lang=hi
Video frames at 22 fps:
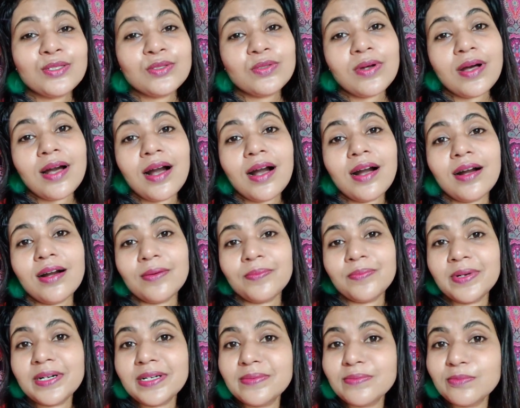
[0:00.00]
तो
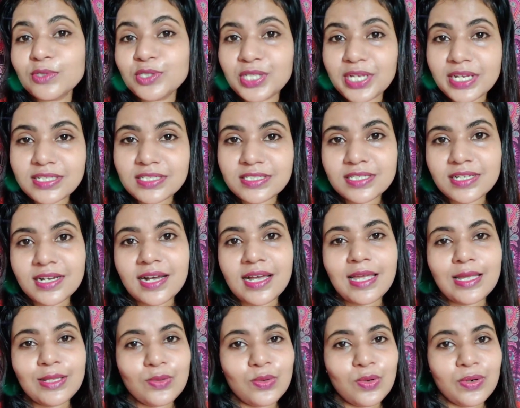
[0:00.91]
हाँ बट मुझे एक
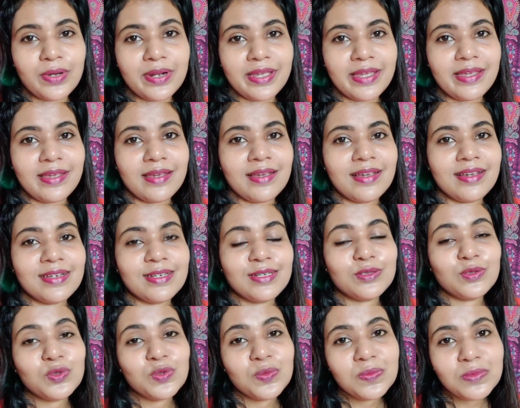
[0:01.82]
शिकायत और है
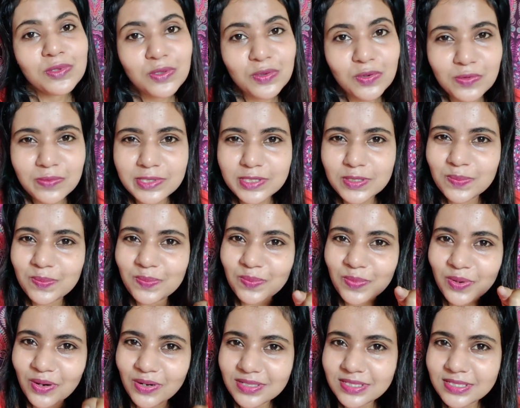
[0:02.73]
कि तुम लोगों में से
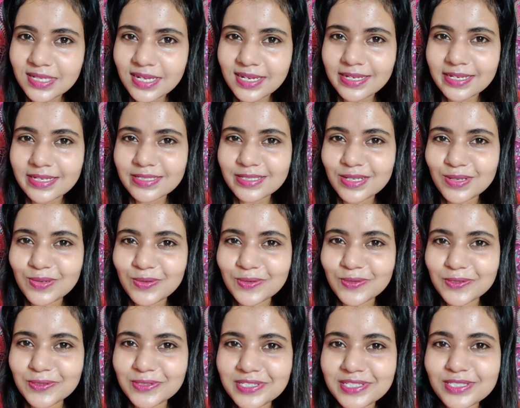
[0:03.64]
बहुत सारे ऐसे
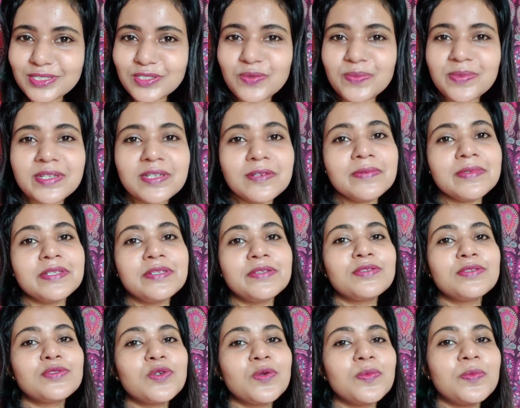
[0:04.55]
लोग होते हैं जो मेरी
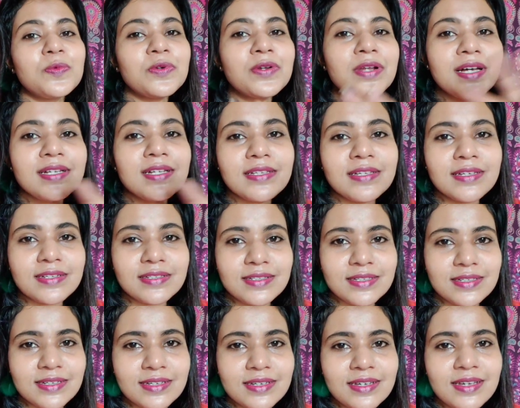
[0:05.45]
वीडियोस को पूरा
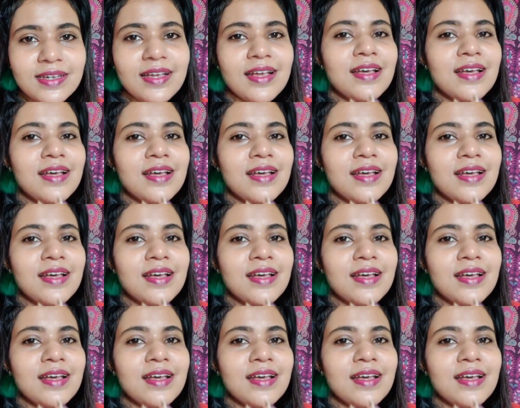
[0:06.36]
देखते हैं